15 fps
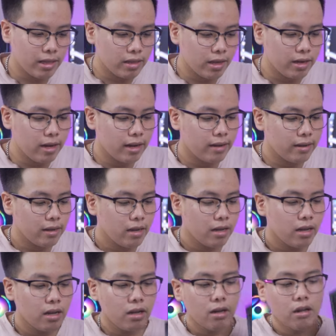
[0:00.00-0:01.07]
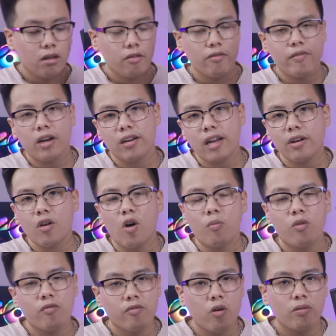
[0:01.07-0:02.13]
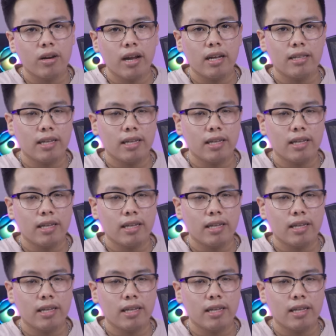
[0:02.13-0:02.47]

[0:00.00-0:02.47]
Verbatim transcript: thể thấy đây. Với việc LED đỏ một vùng này